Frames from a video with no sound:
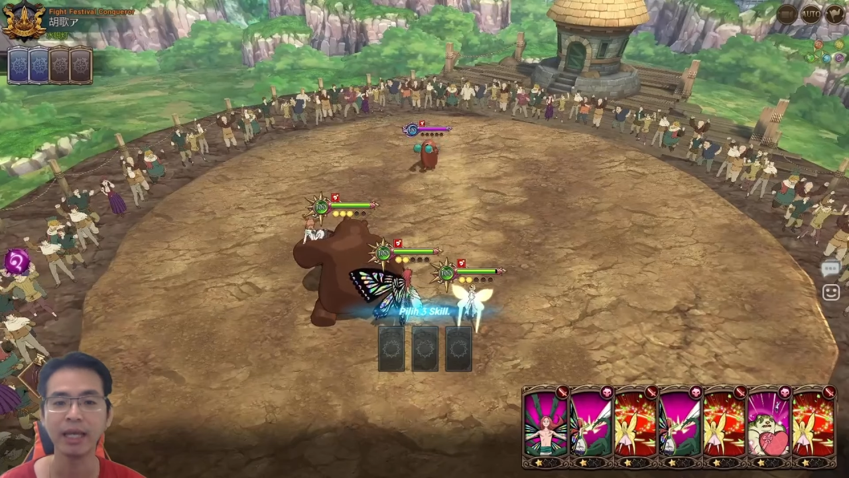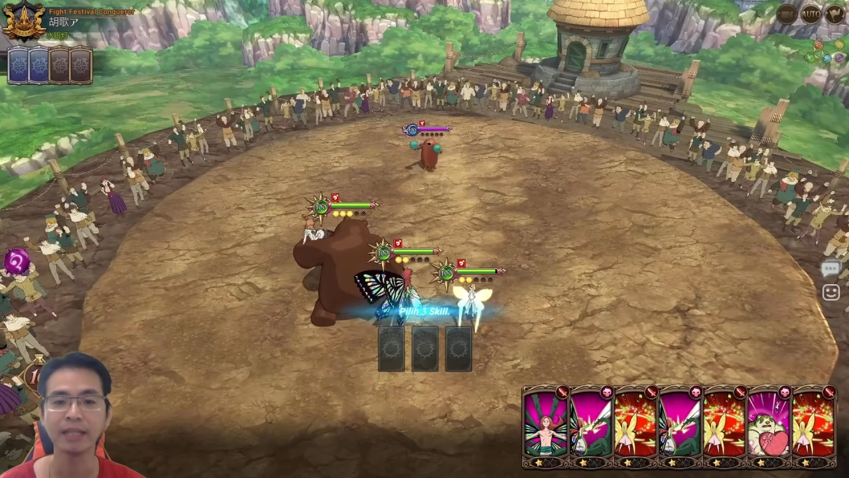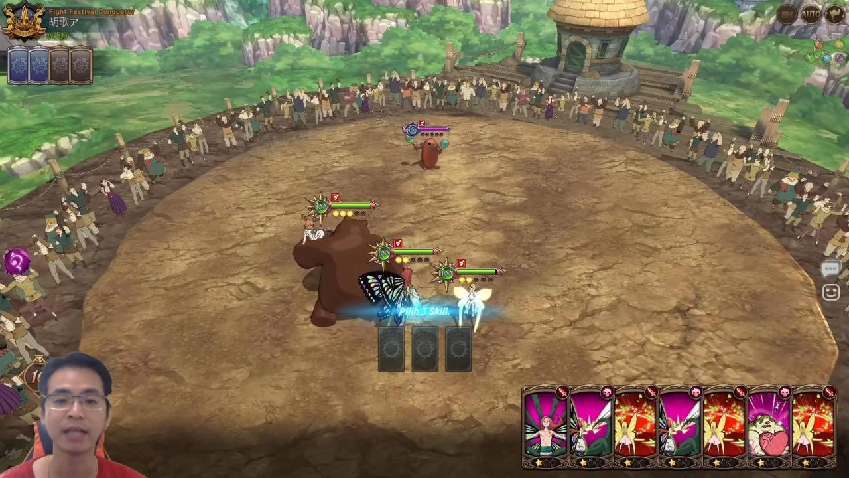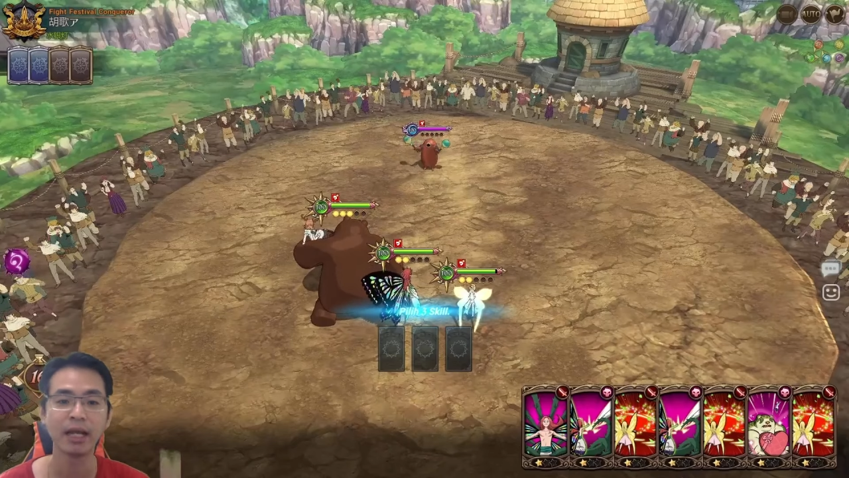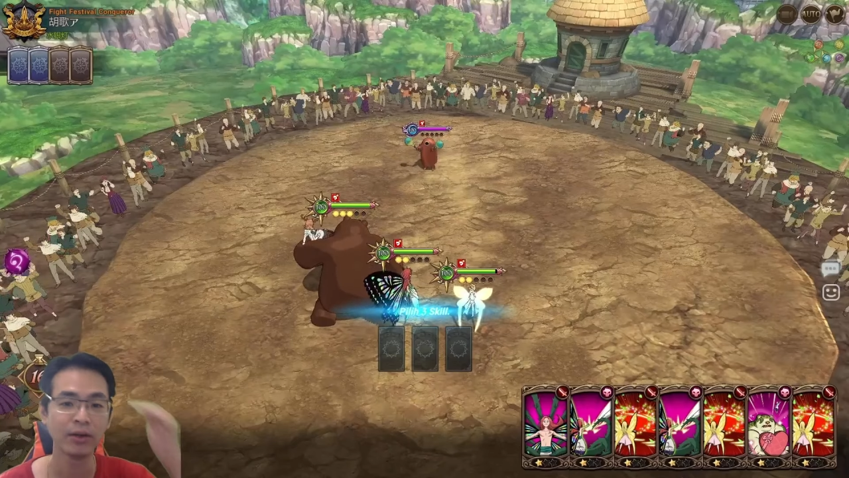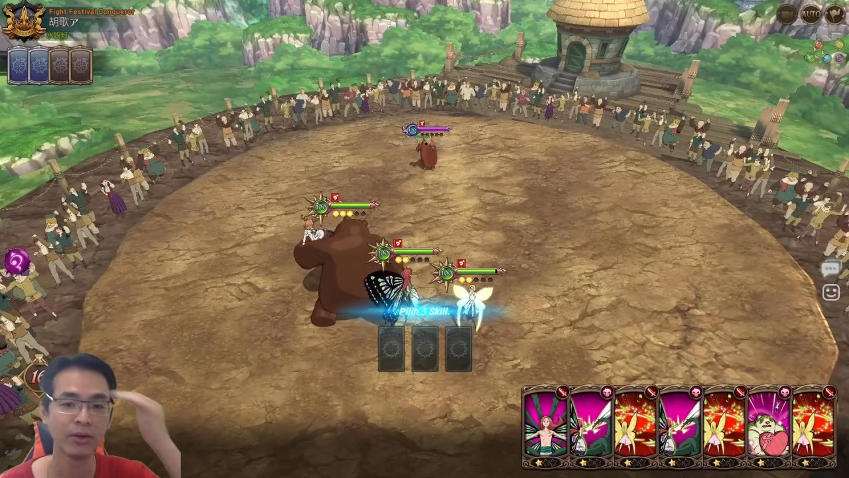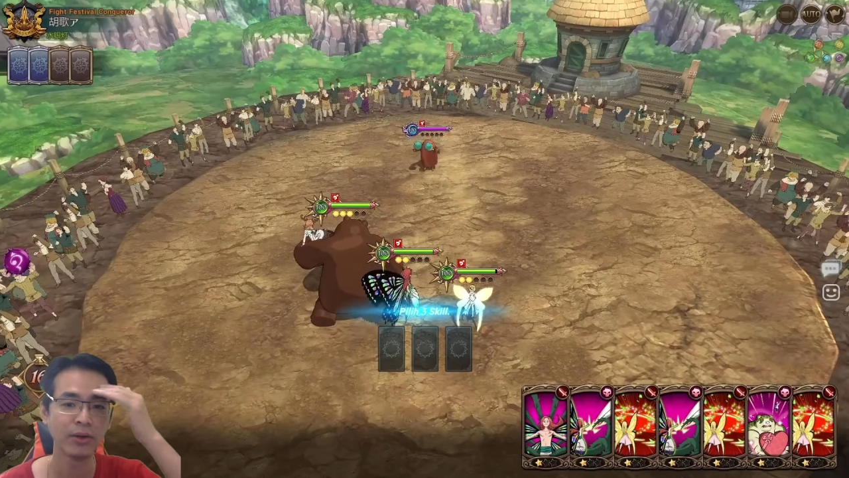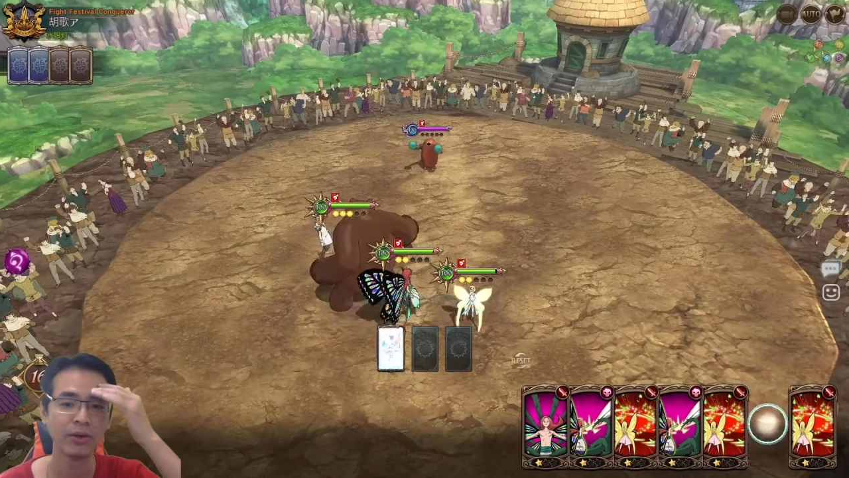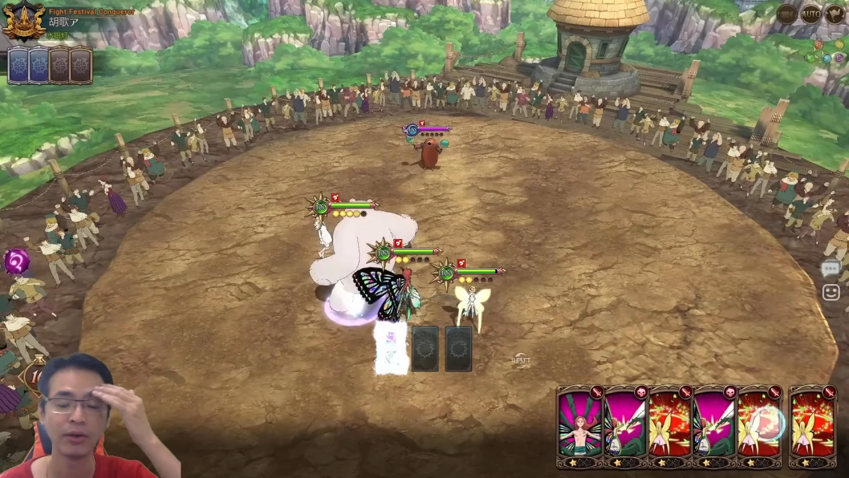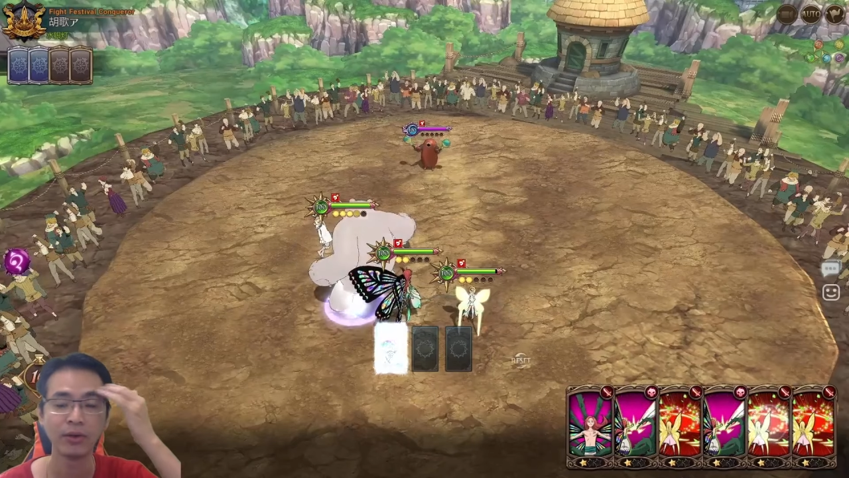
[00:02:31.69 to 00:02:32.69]

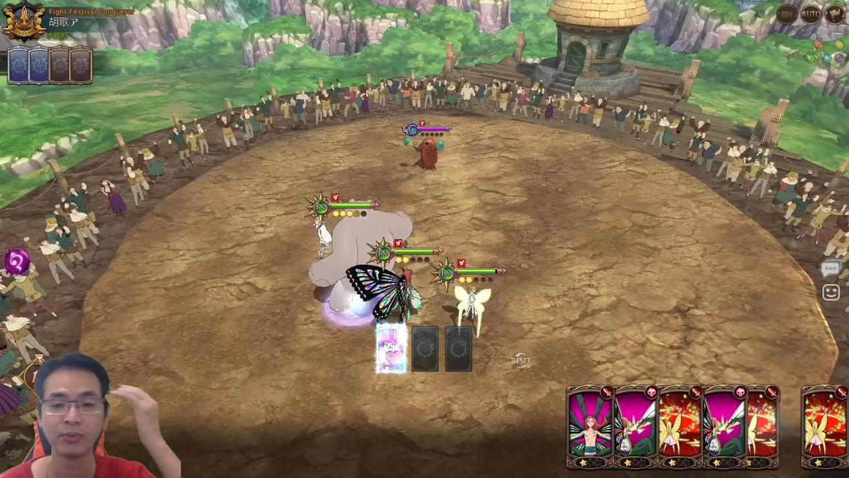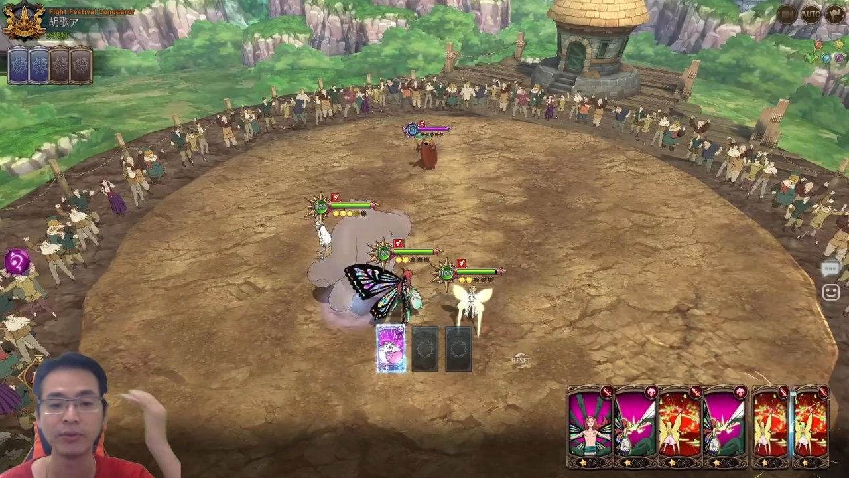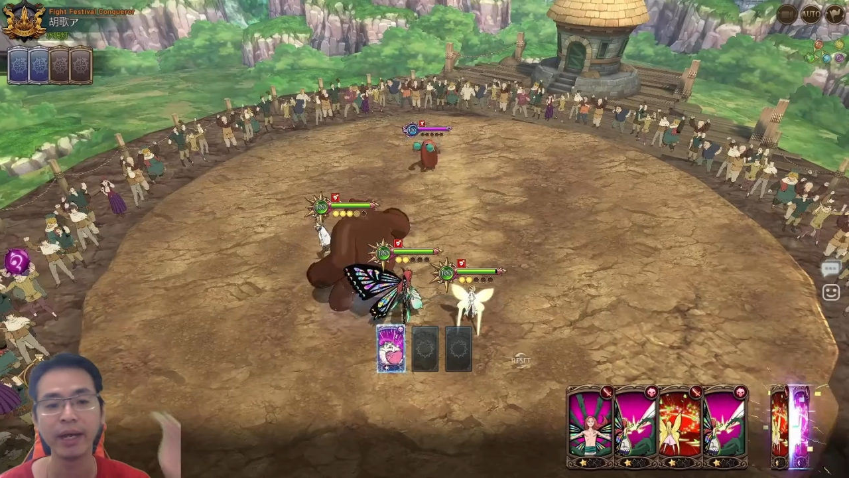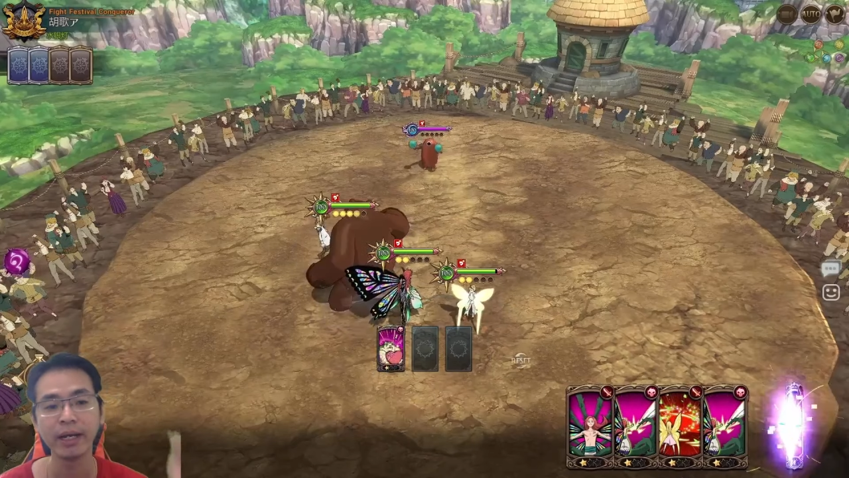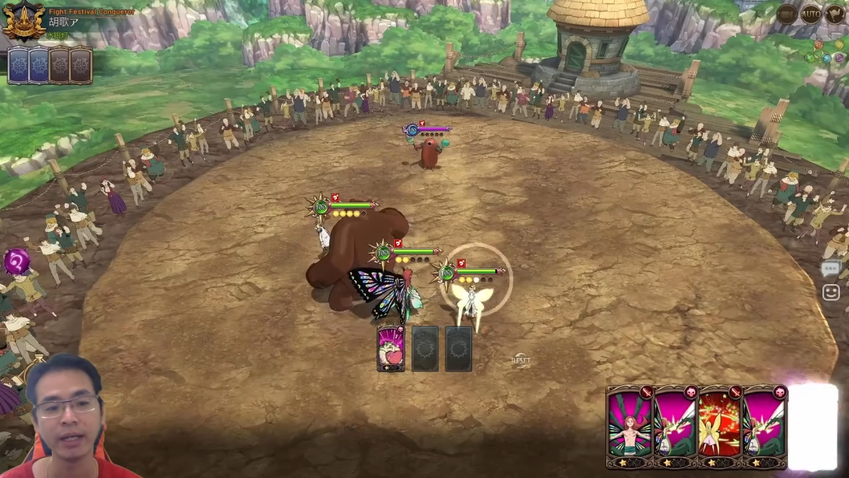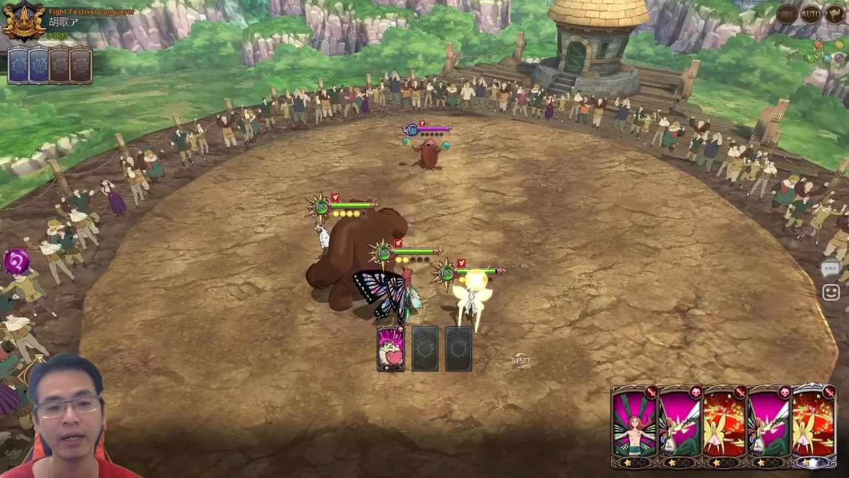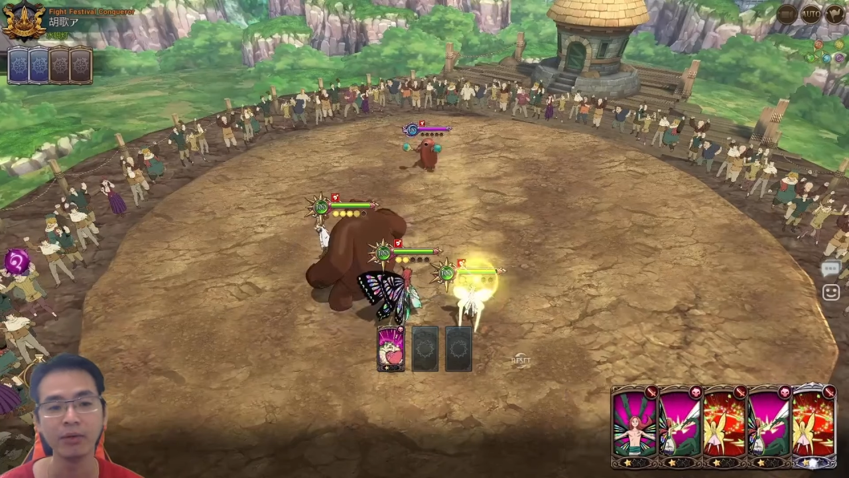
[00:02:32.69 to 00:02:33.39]
Escanor UR ya,